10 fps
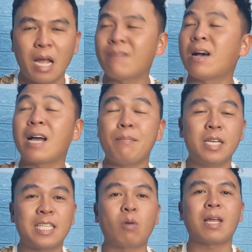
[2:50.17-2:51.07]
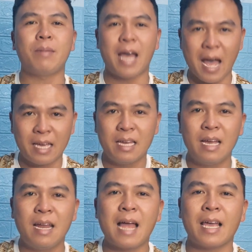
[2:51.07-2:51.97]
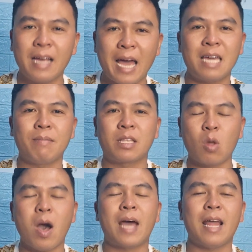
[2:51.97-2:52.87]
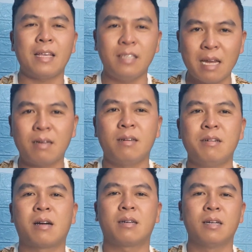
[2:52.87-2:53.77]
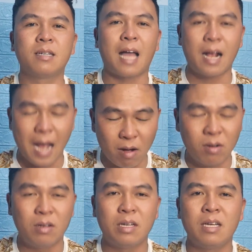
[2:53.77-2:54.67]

à vào ngày 16 tháng 12 là cái ngày mà tòa đã nhận được đơn kháng cáo